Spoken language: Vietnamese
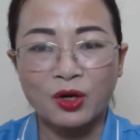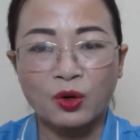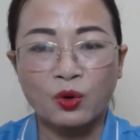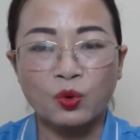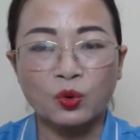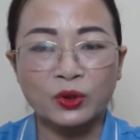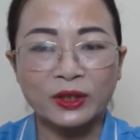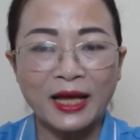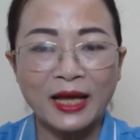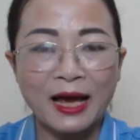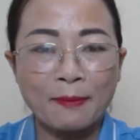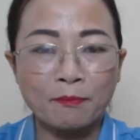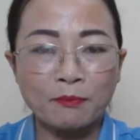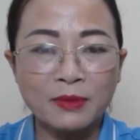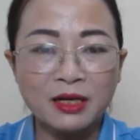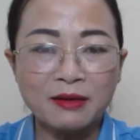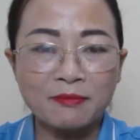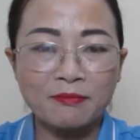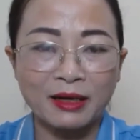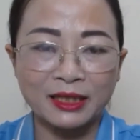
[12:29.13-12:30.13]
Cô ta
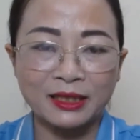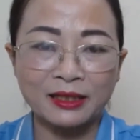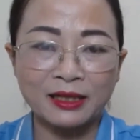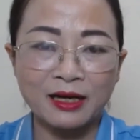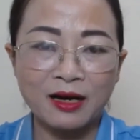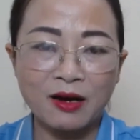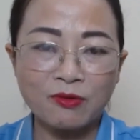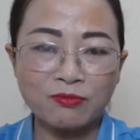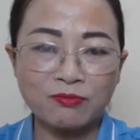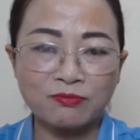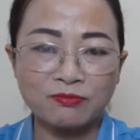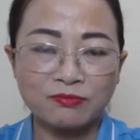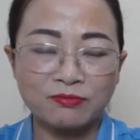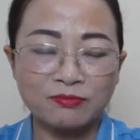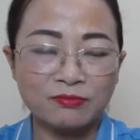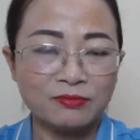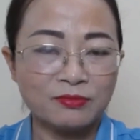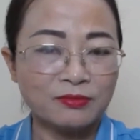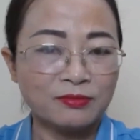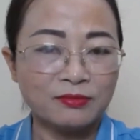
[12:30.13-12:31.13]
bưng mặt khóc,
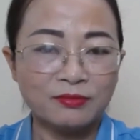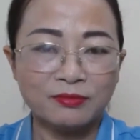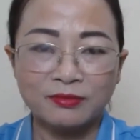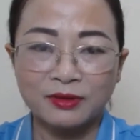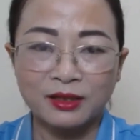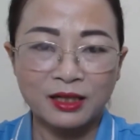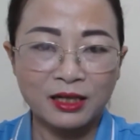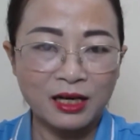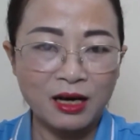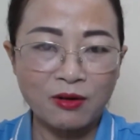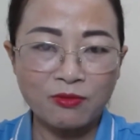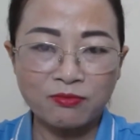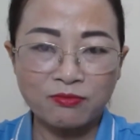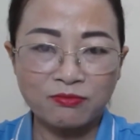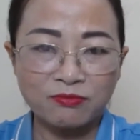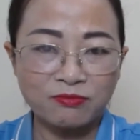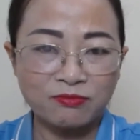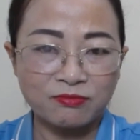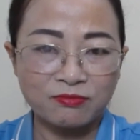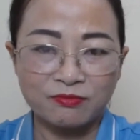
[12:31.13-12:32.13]
khóc
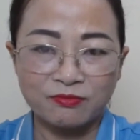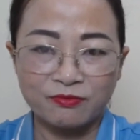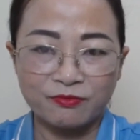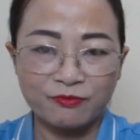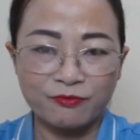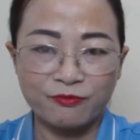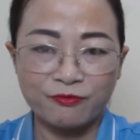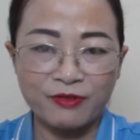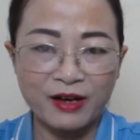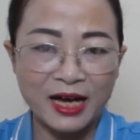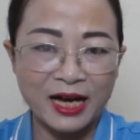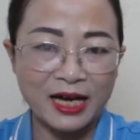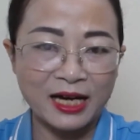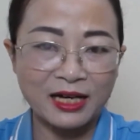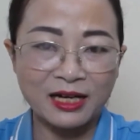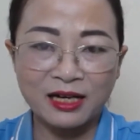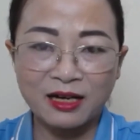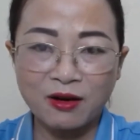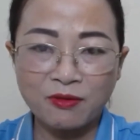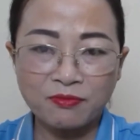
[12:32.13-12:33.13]
và
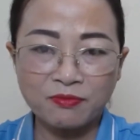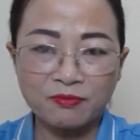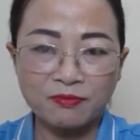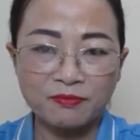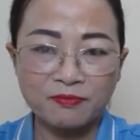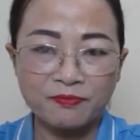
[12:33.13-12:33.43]
khóc